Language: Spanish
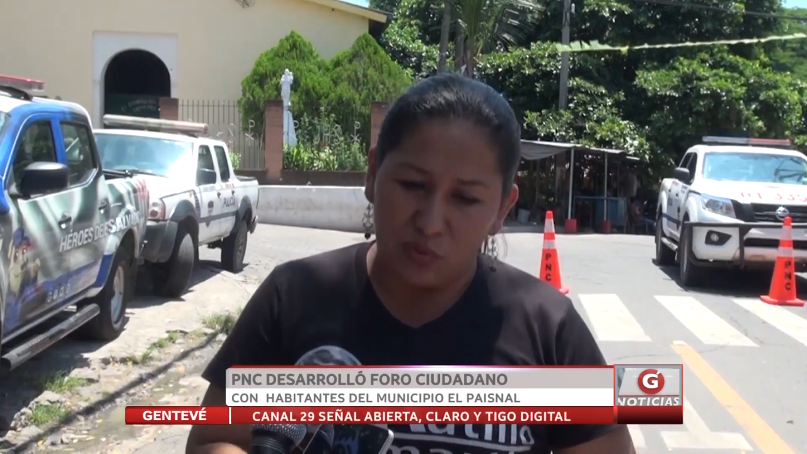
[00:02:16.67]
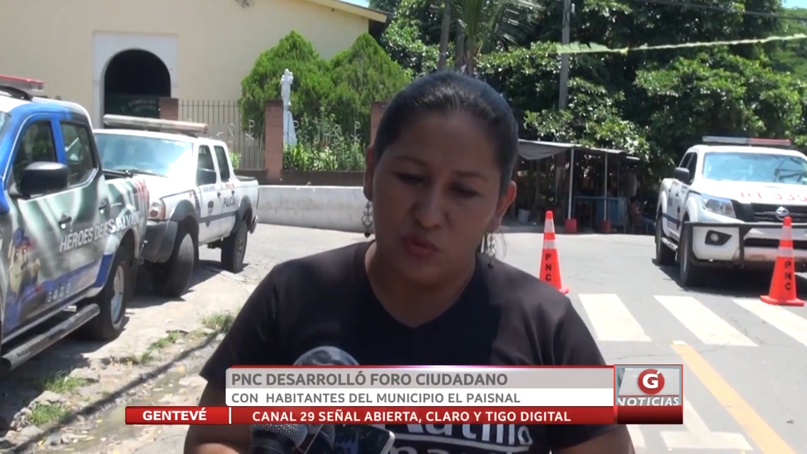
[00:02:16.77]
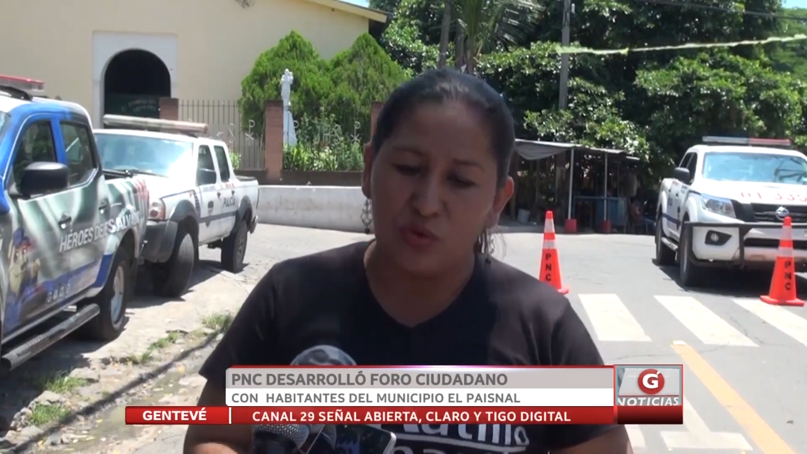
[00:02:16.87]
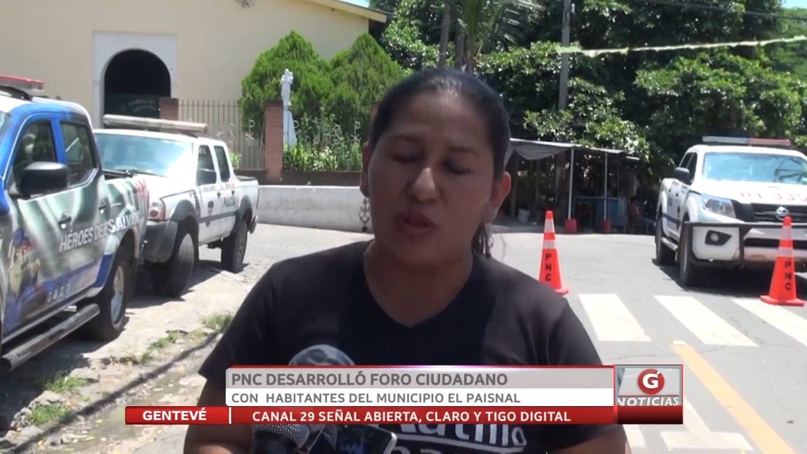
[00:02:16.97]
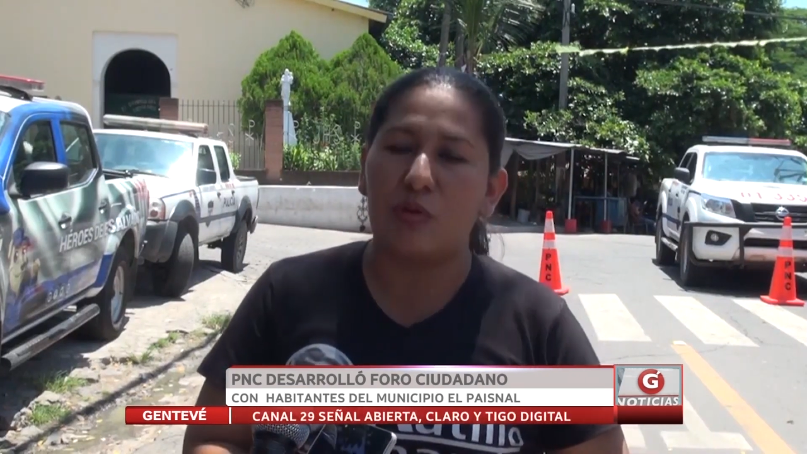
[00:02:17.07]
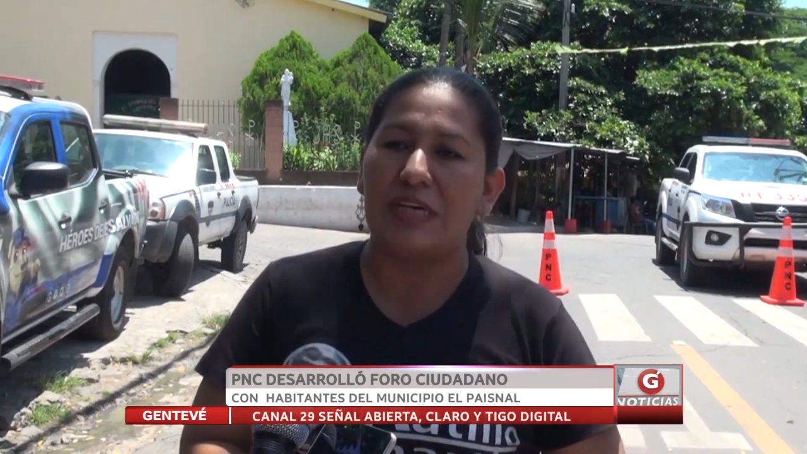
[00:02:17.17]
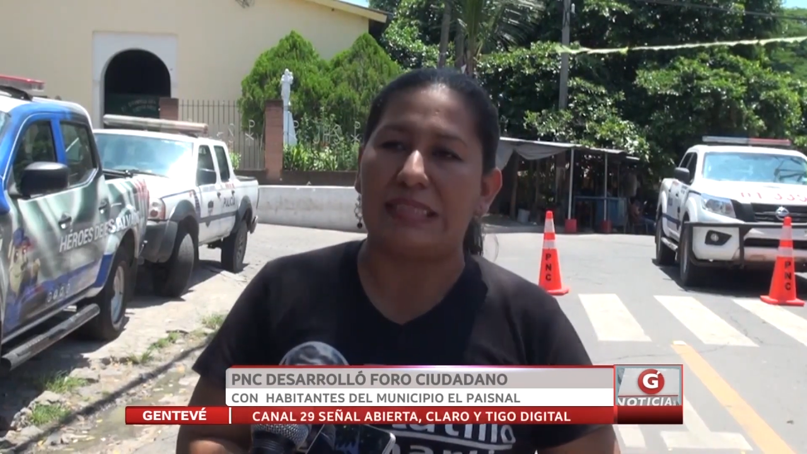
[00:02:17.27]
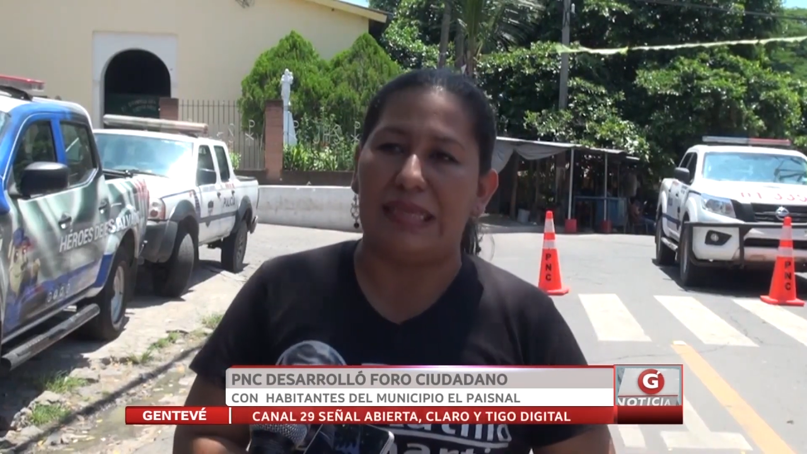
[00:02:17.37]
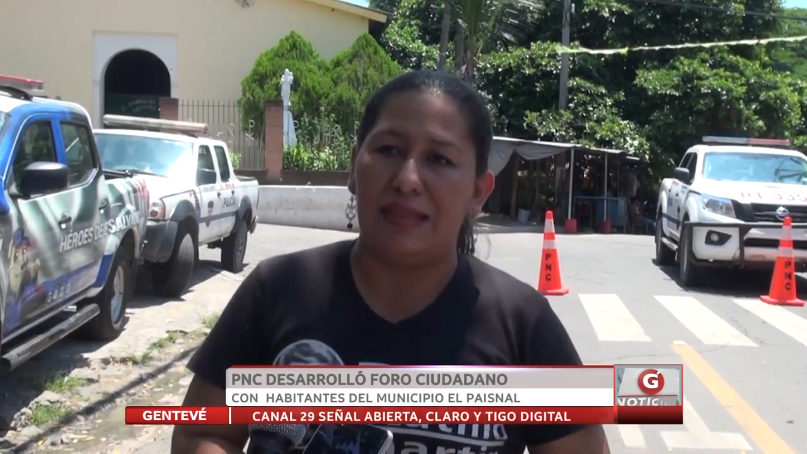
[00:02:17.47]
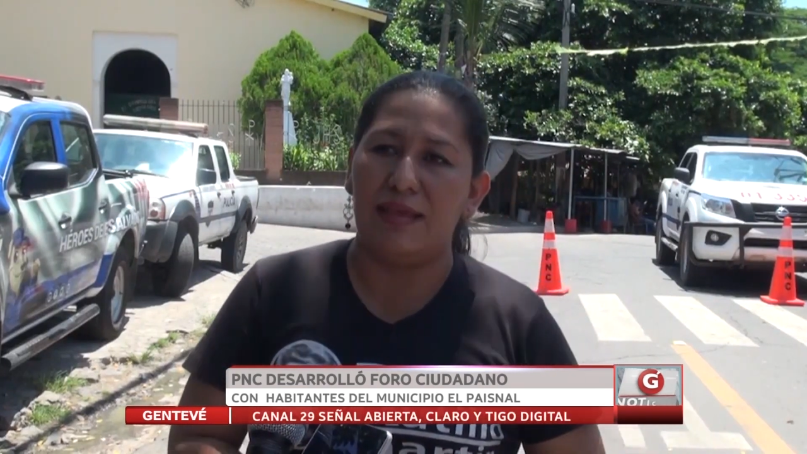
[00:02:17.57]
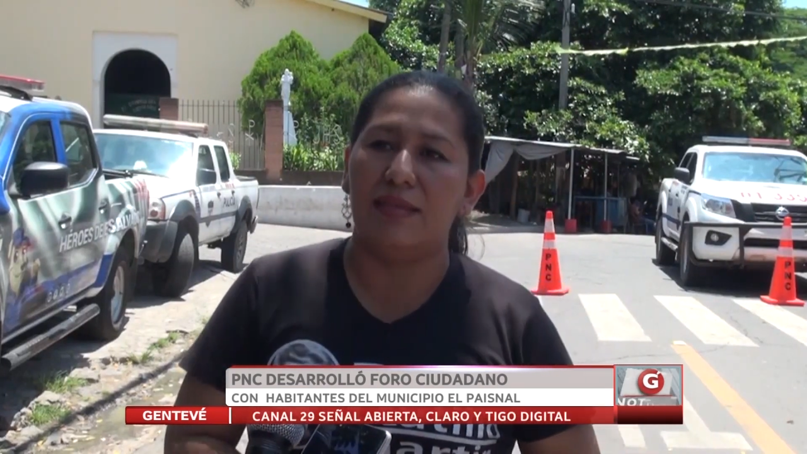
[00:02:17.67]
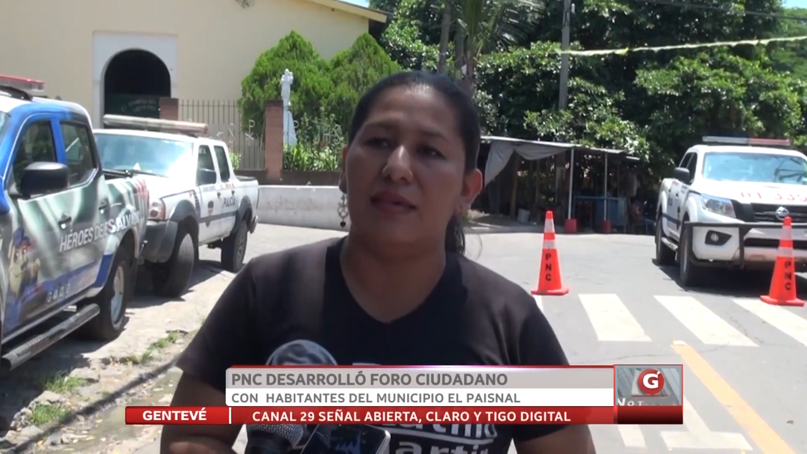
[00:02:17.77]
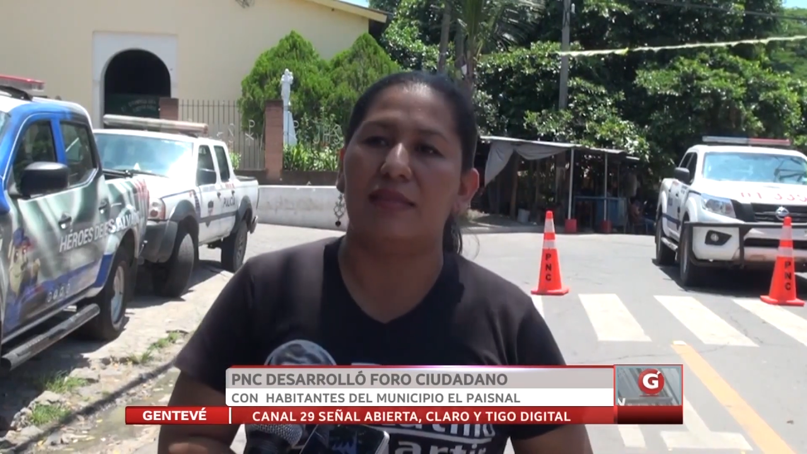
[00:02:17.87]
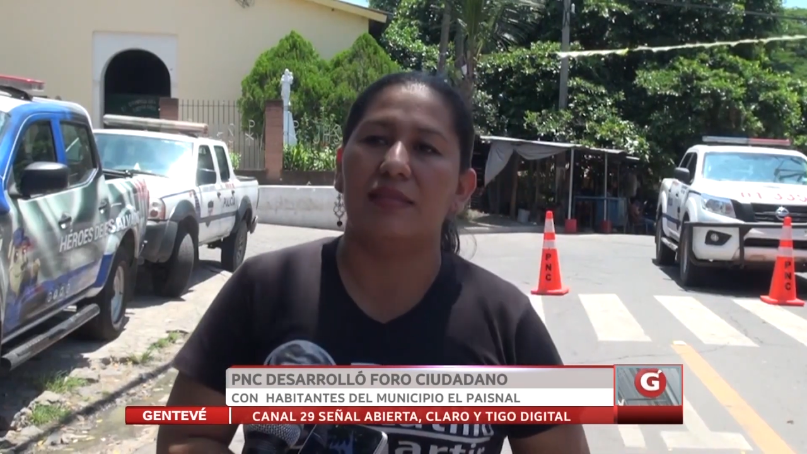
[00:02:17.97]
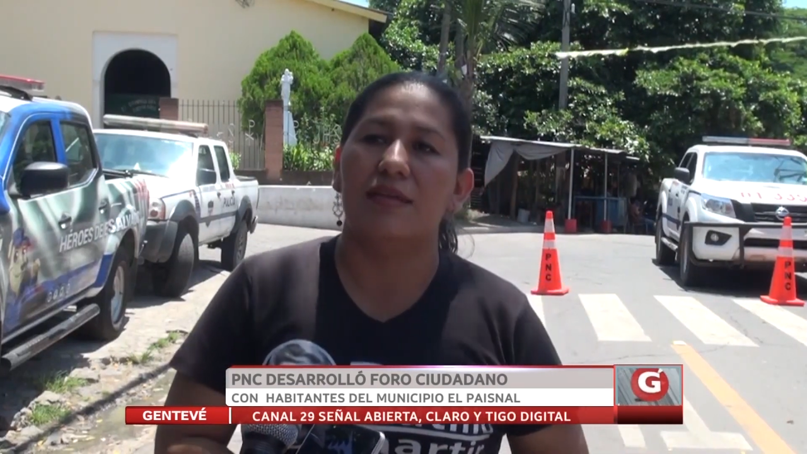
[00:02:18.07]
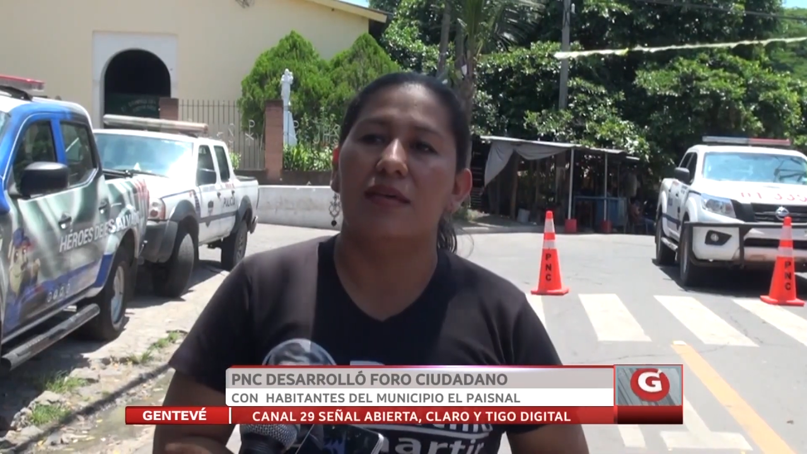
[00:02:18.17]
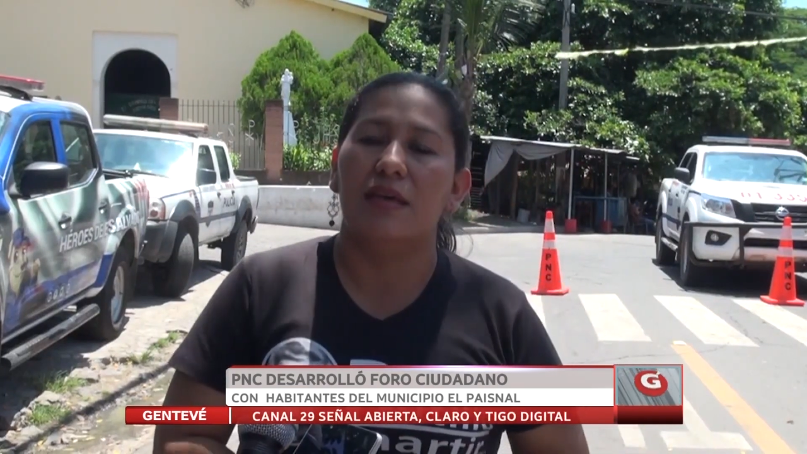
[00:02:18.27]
uno de los excelentes